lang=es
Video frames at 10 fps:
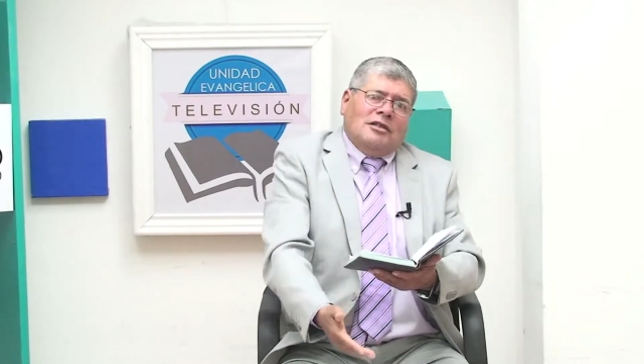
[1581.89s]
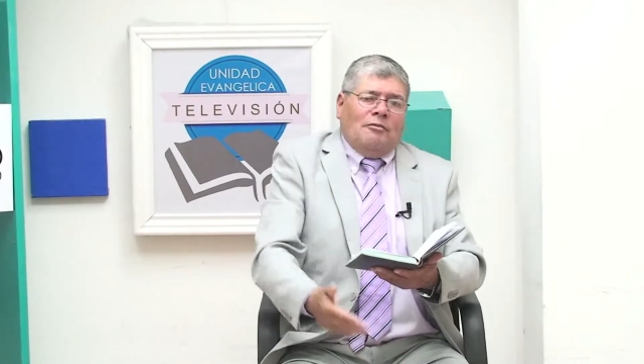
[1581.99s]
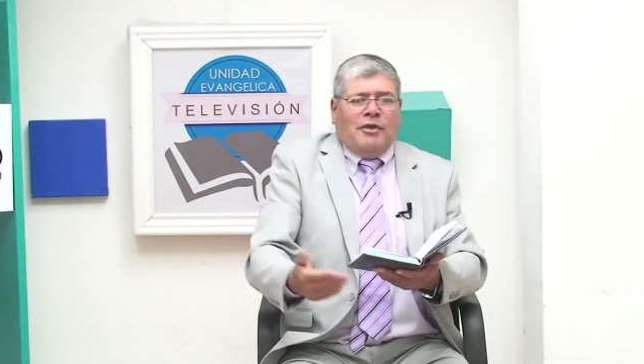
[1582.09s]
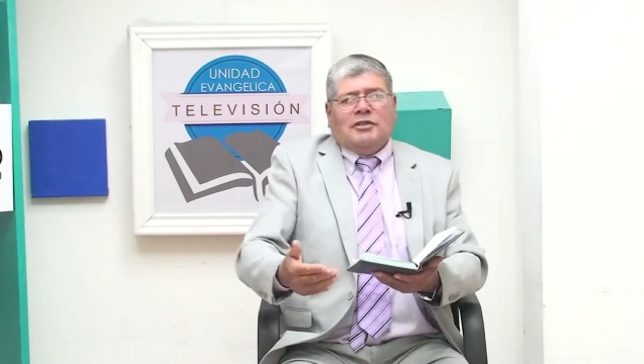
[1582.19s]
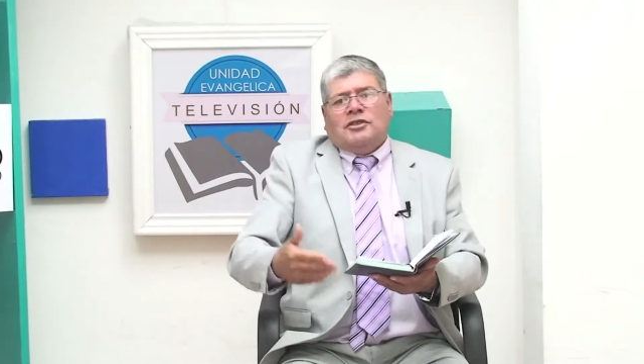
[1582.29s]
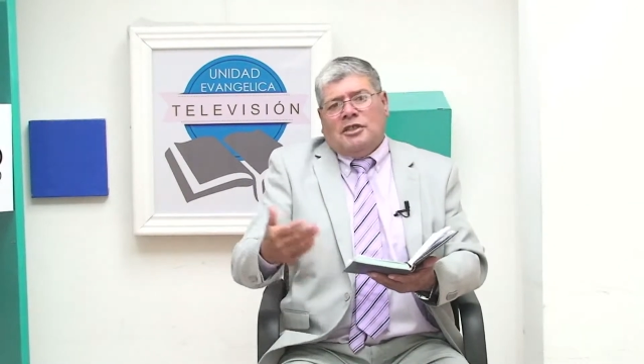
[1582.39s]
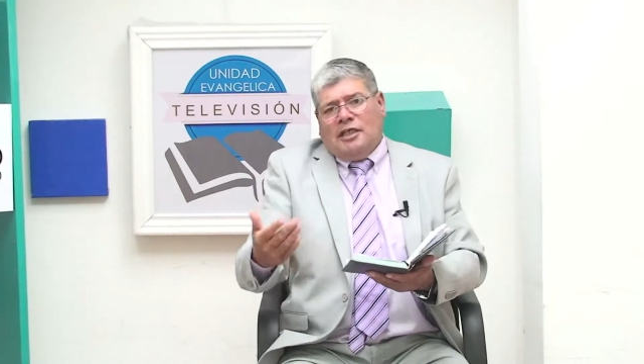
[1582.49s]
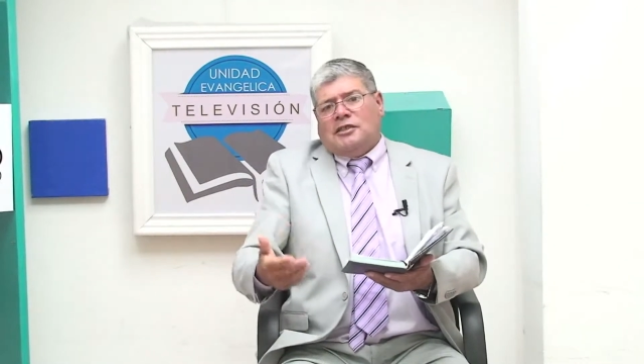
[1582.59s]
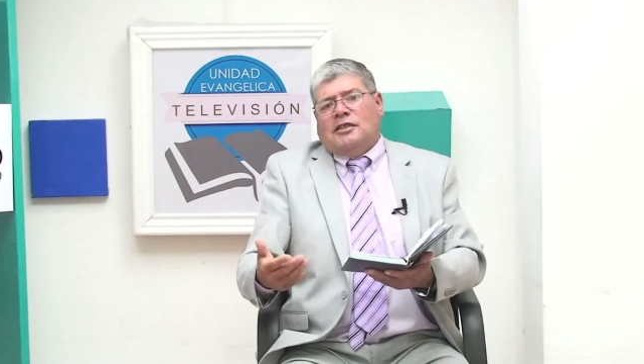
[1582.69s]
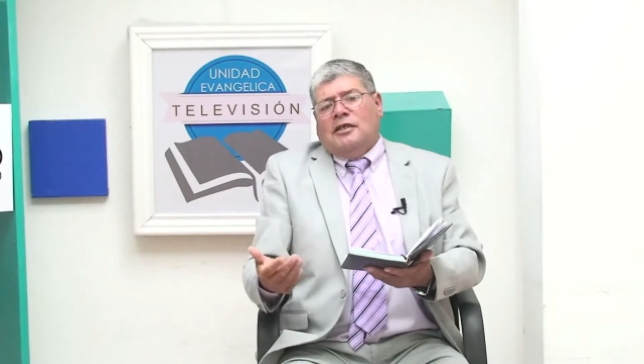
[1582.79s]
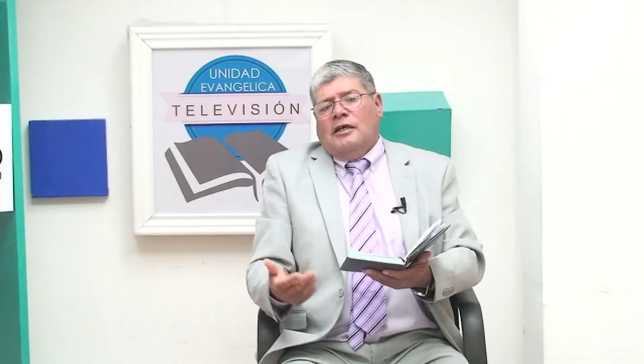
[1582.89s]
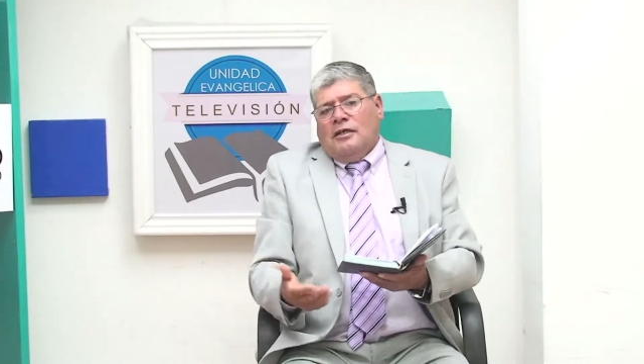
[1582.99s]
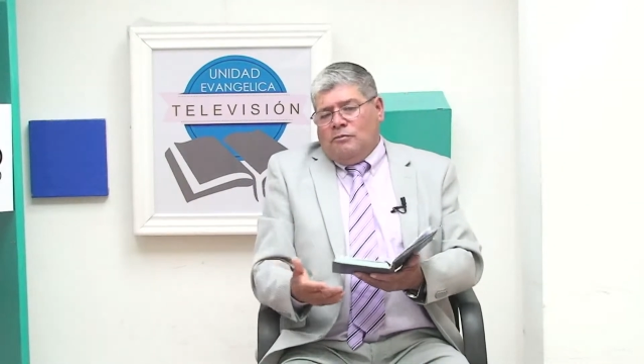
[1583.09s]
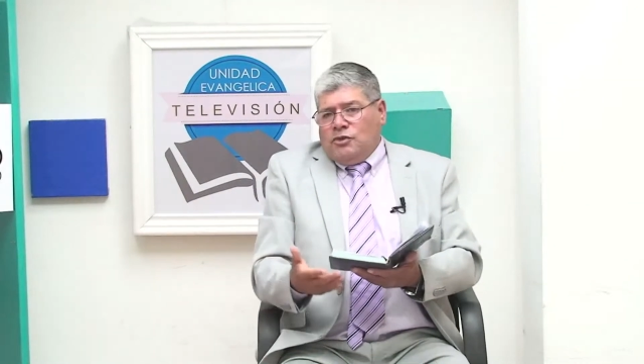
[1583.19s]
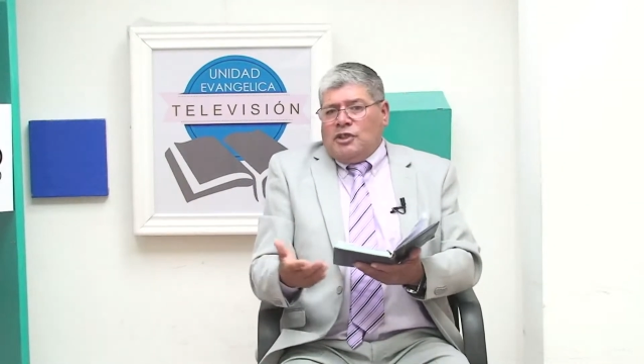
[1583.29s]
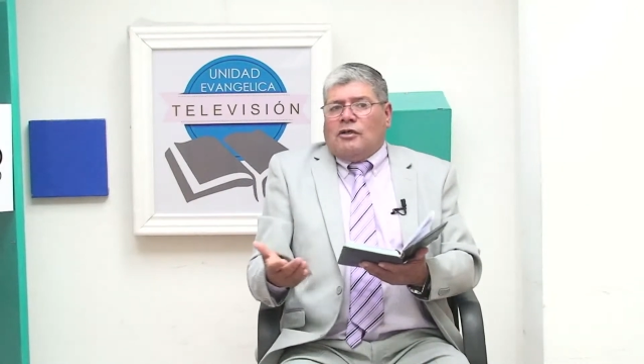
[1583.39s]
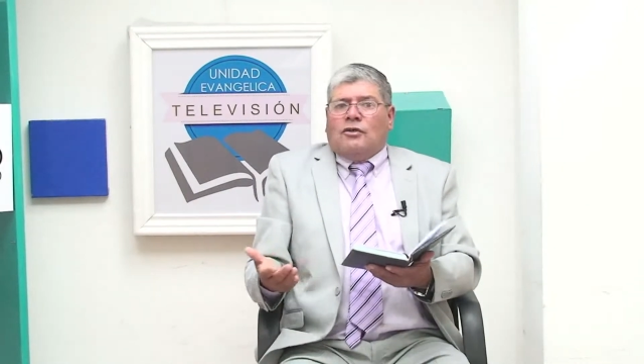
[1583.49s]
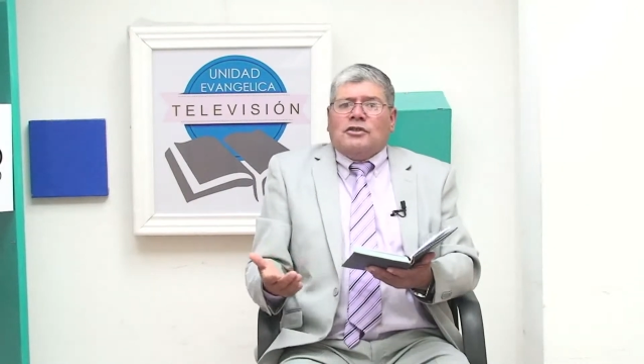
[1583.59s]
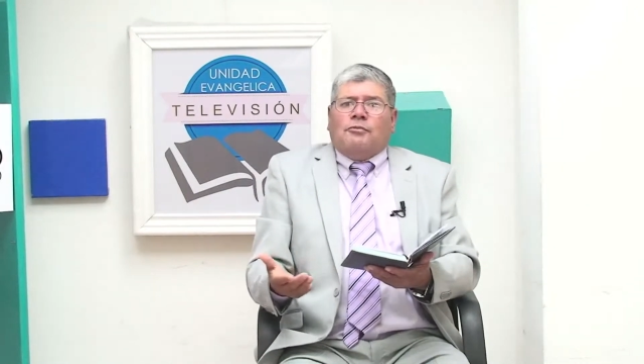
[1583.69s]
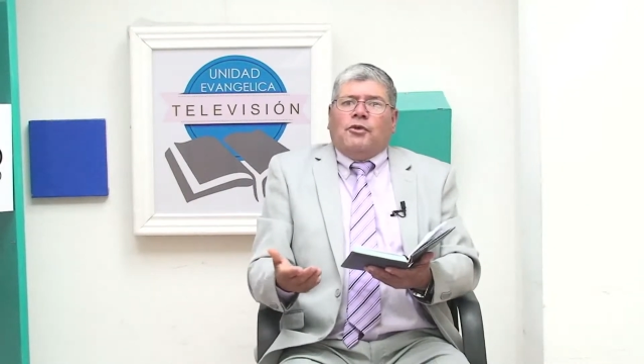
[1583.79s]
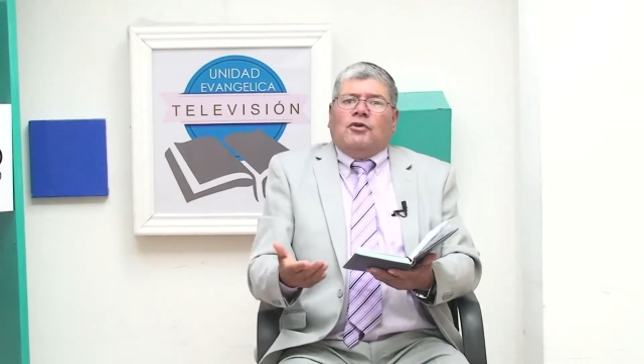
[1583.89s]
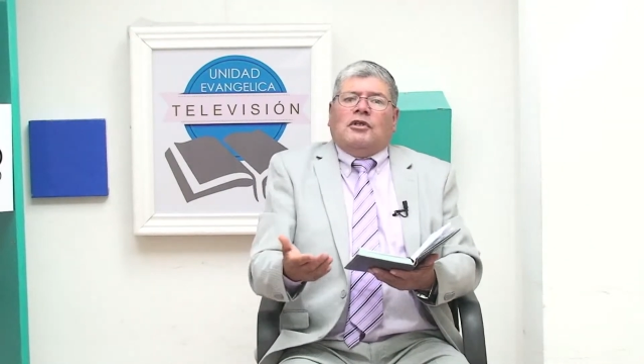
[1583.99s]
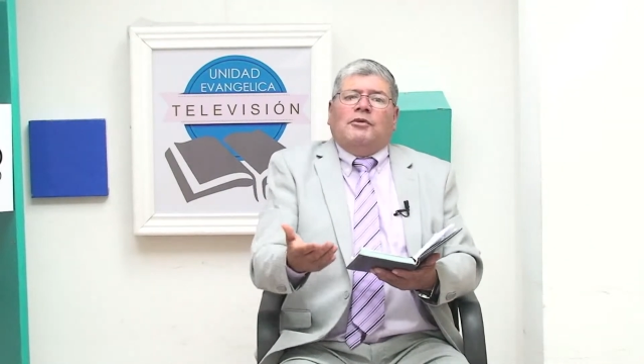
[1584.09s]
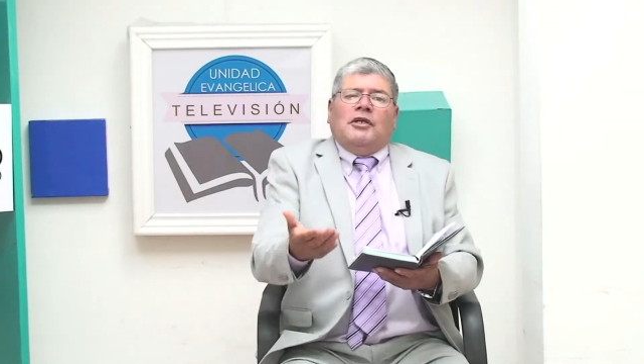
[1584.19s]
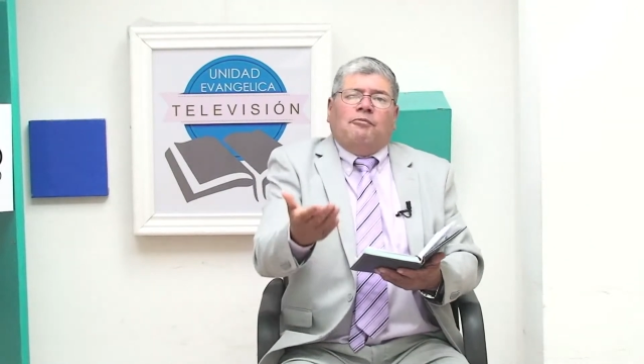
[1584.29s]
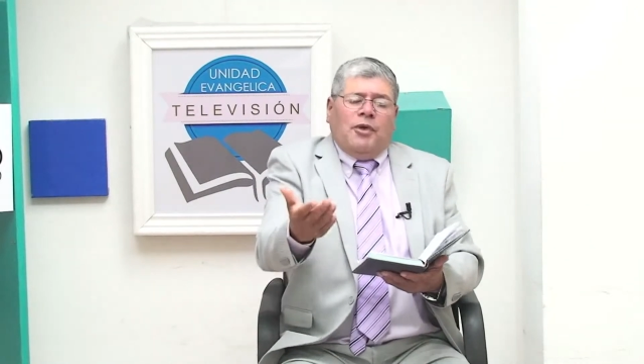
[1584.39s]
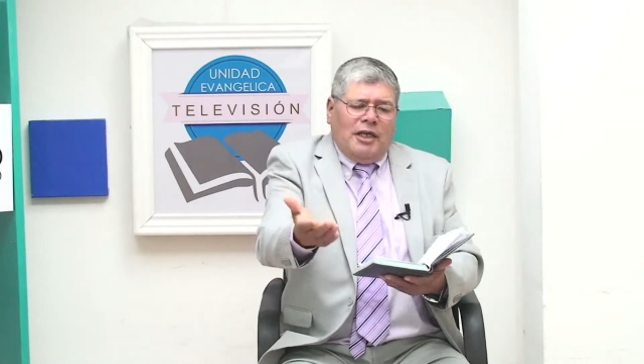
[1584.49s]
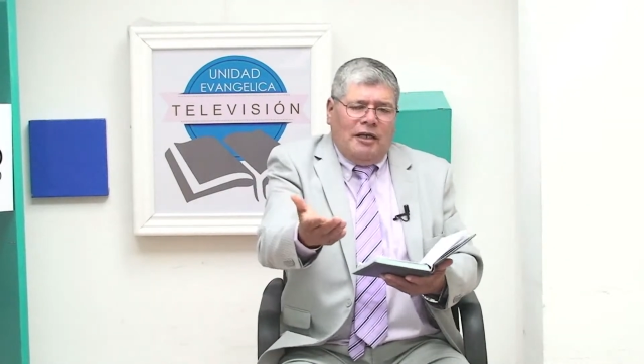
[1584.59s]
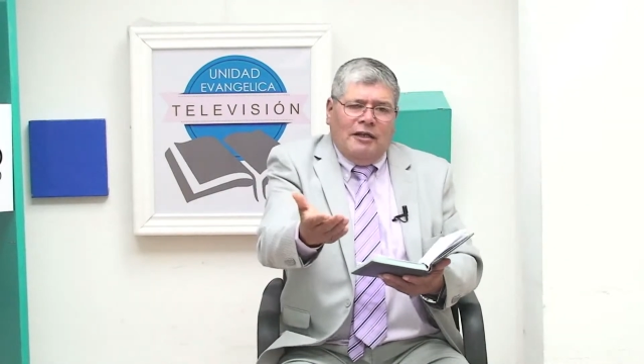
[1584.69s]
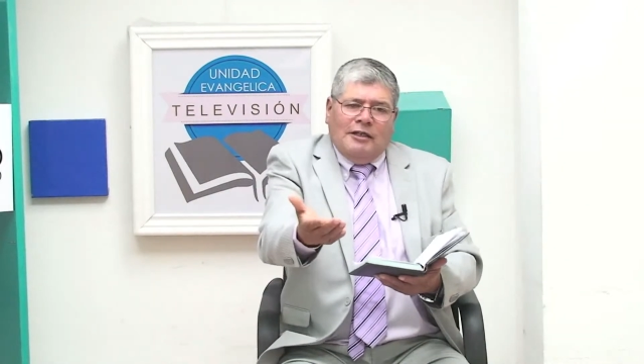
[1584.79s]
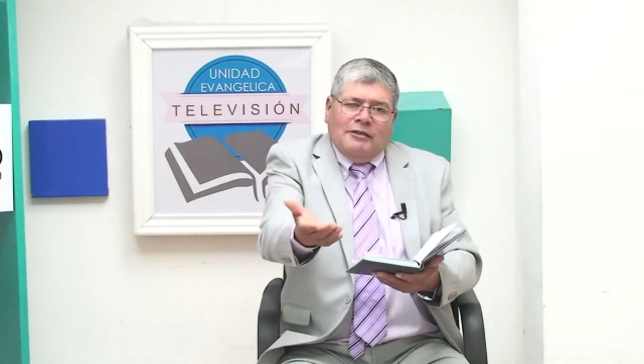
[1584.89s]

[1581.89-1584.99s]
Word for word: también sí Él hace muchas cosas, pero también espera